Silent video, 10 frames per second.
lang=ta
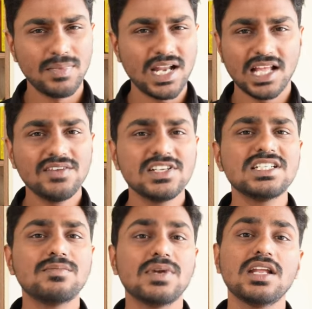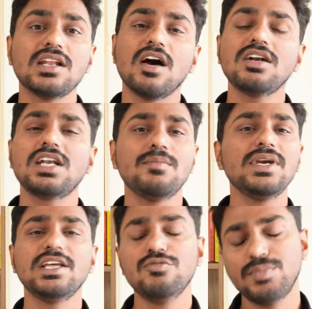பட் அதை வச்சு நம்மளால் லாங்
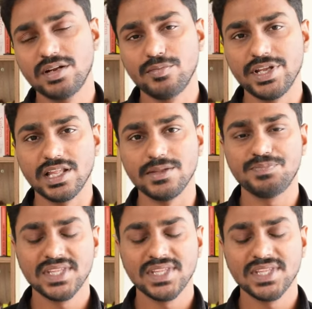டேர்முக்கு எதுவும் பண்ண முடியாது